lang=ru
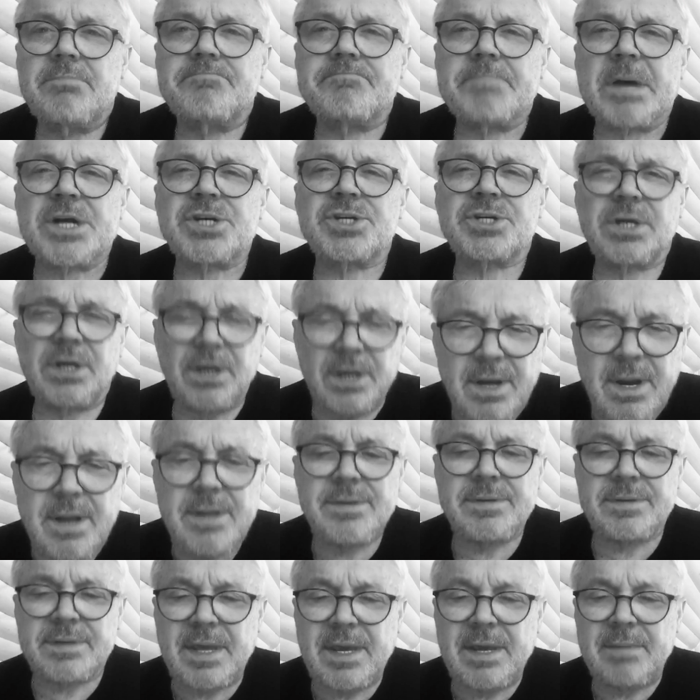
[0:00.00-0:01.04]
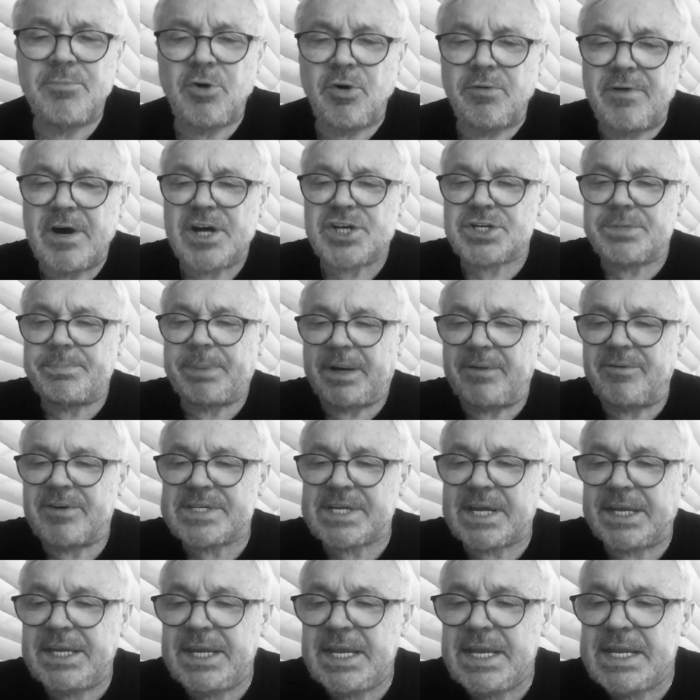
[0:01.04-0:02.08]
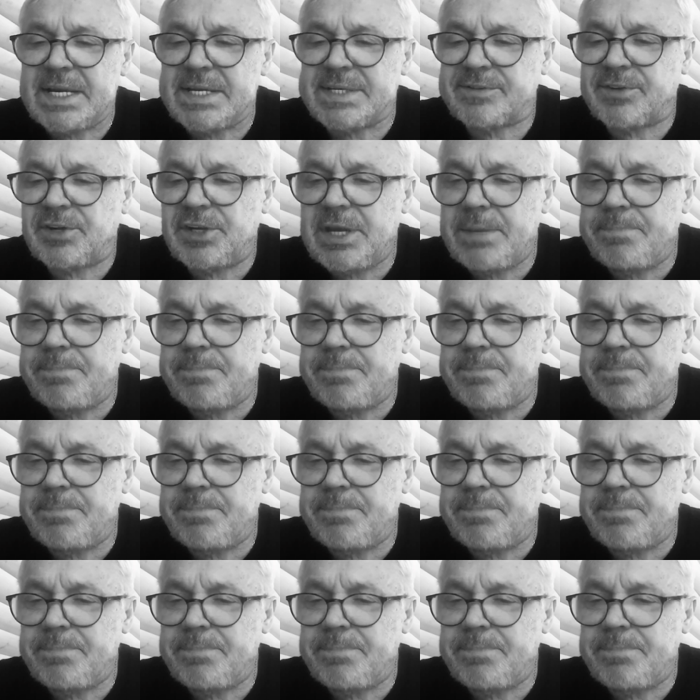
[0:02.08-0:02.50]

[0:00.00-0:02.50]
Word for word: Пошлите ему, ваше превосходительство,